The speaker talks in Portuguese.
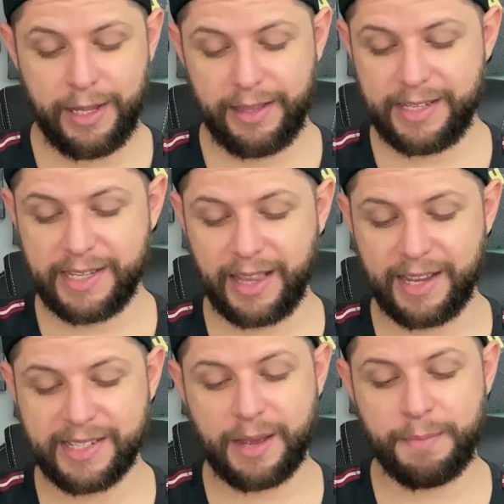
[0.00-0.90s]
desse
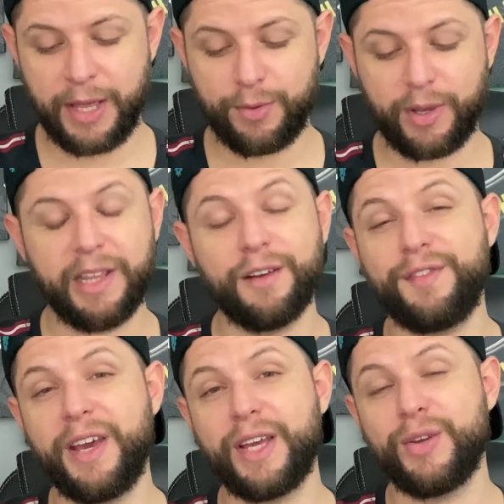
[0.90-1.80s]
lançamento aqui da
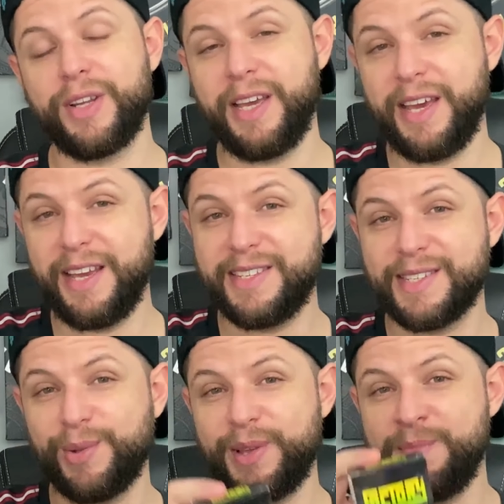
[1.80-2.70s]
Factory,
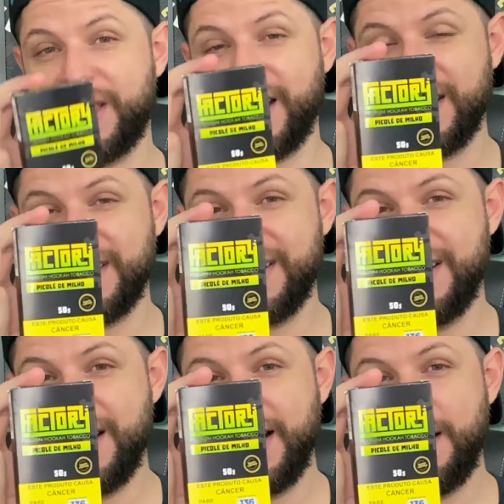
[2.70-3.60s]
edição limitada,
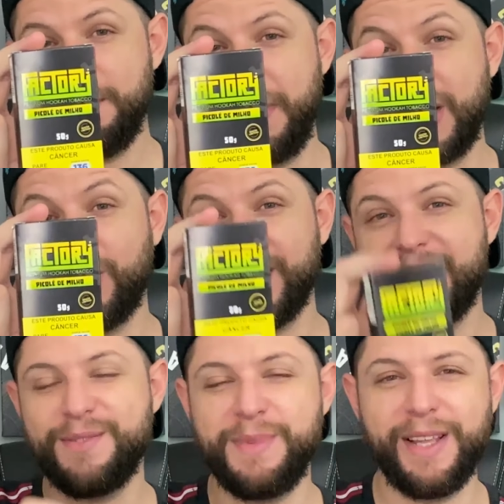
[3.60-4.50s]
picolé
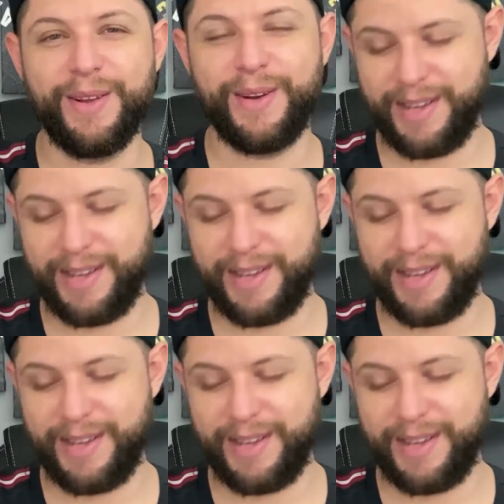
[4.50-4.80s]
de milho.